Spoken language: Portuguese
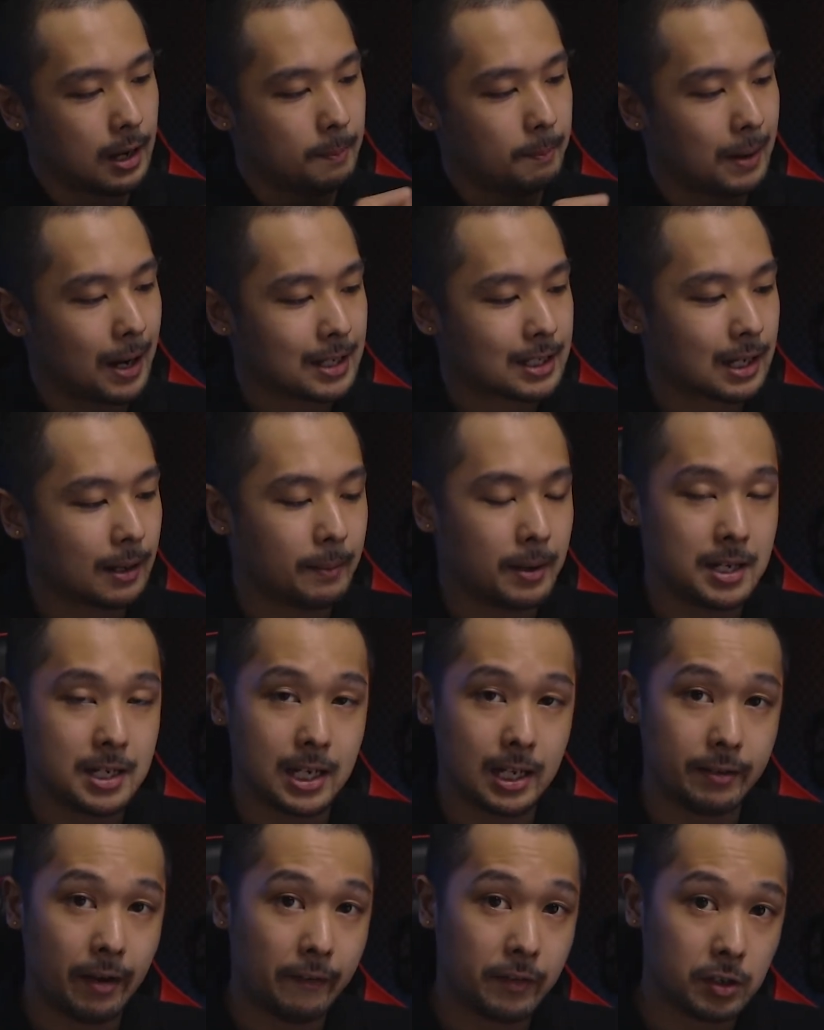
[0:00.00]

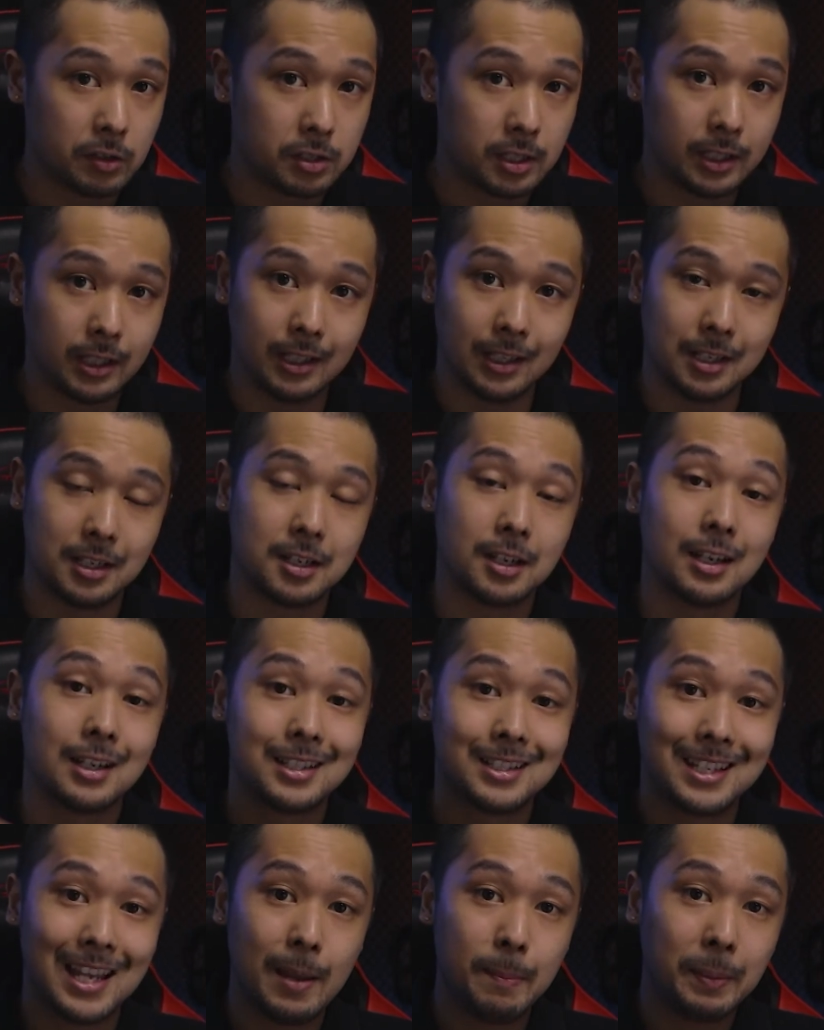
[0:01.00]
basicamente ele vai fazer o seguinte:
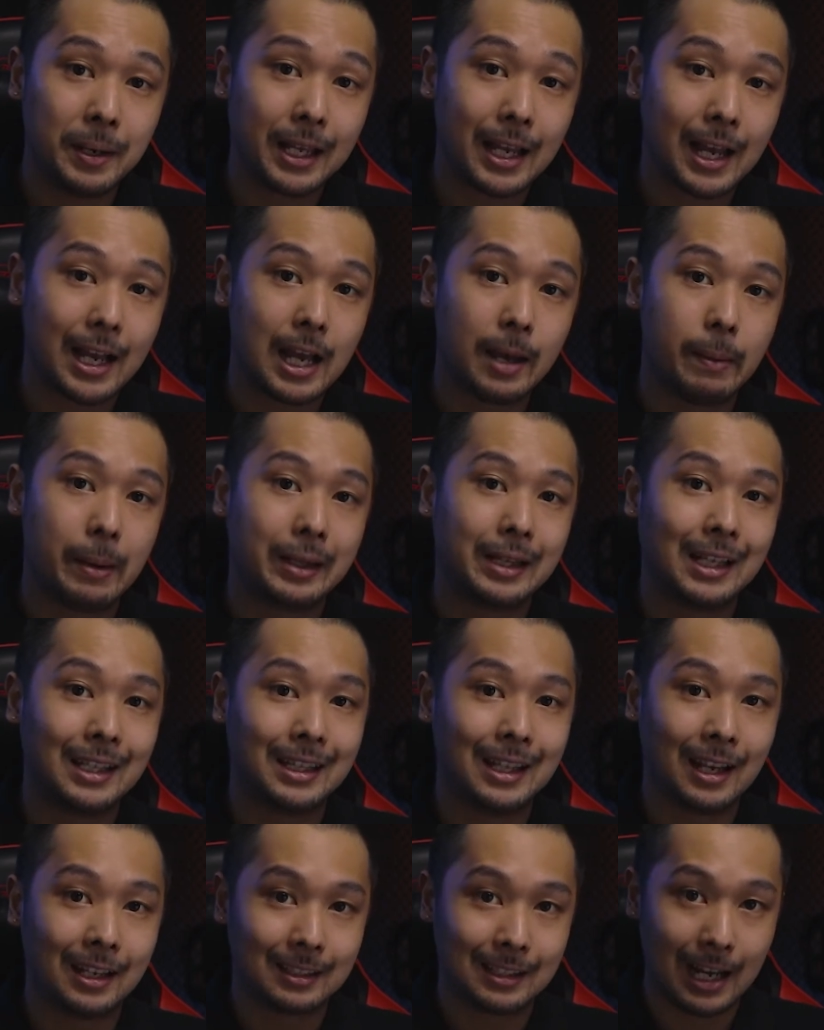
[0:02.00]
sempre que a câmera
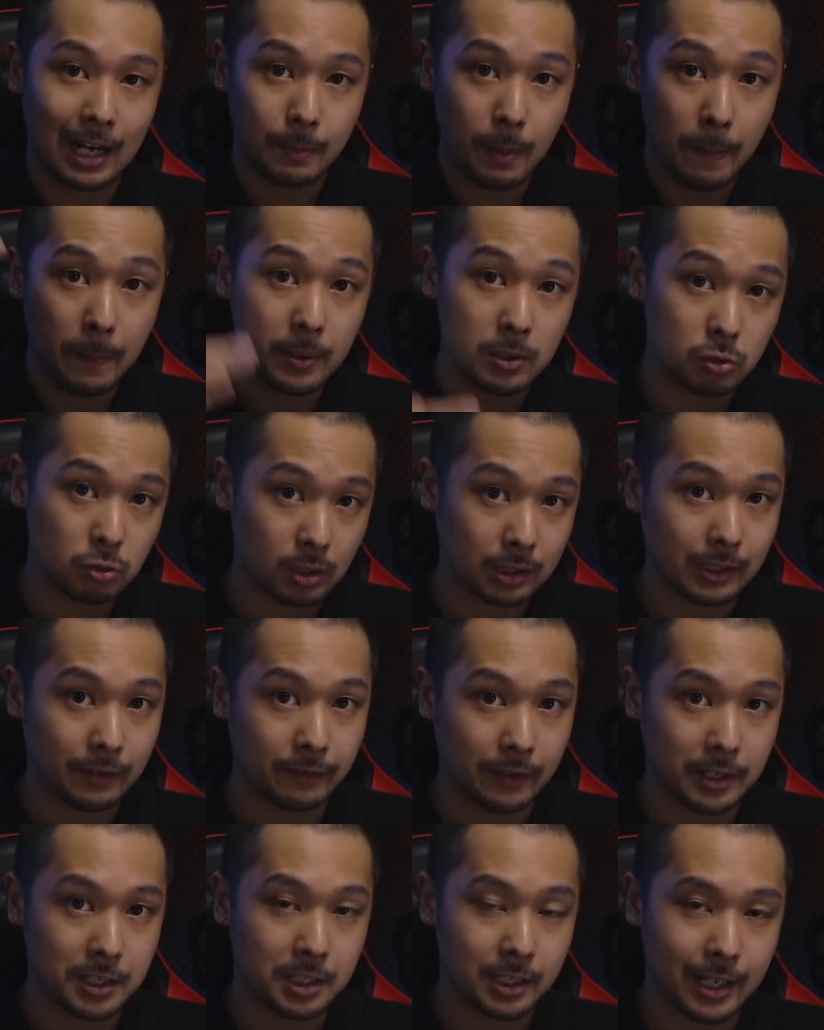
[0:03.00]
detectar uma pessoa na
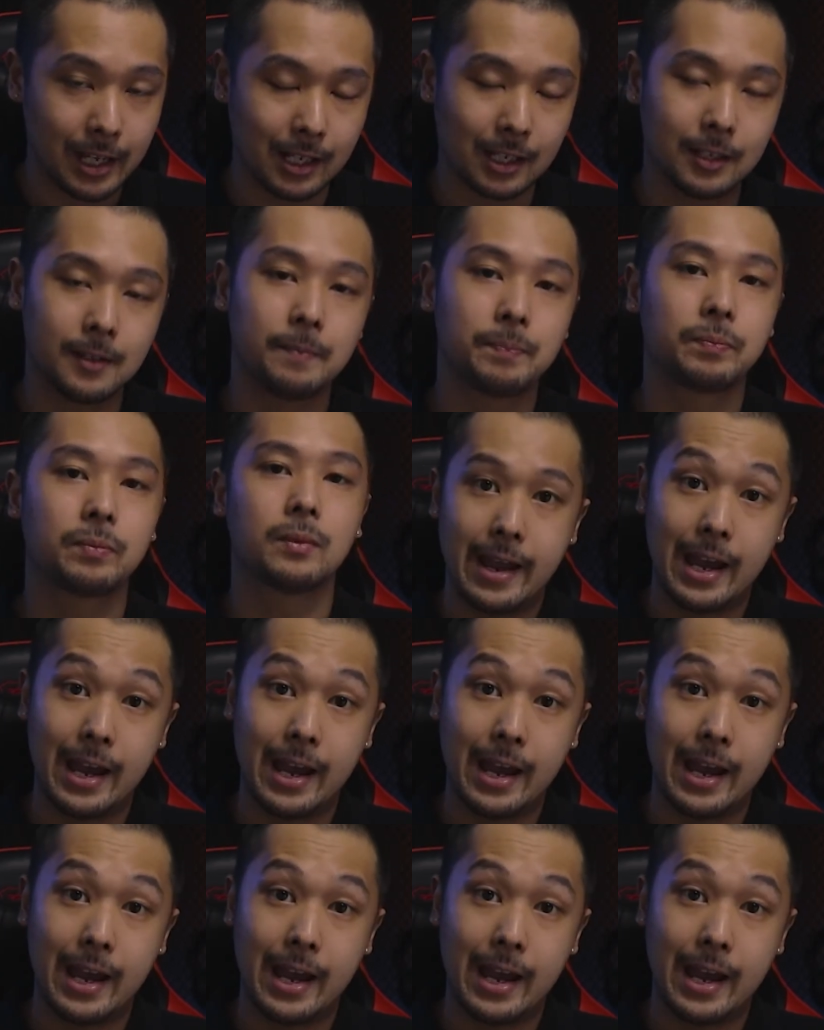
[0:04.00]
frente dela,